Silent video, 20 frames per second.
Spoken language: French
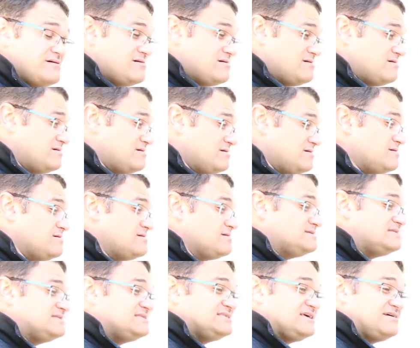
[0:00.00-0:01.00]

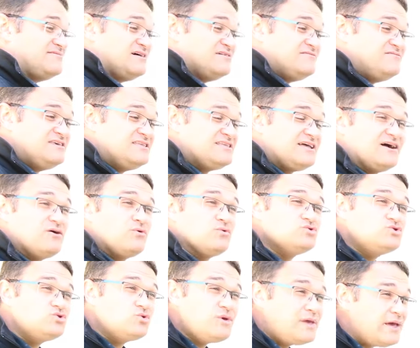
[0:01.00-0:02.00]
Euh, ça va vite à
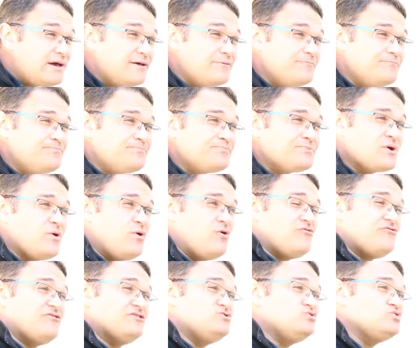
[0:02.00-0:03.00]
construire.
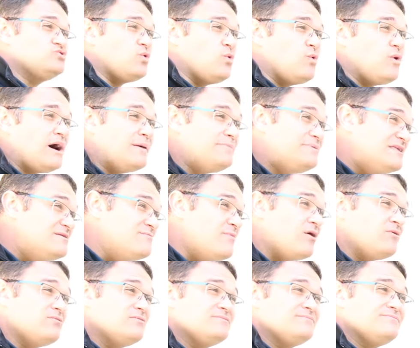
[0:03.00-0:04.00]
On fait du tronc
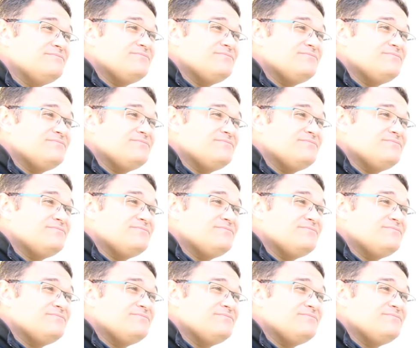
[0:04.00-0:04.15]
rapidement.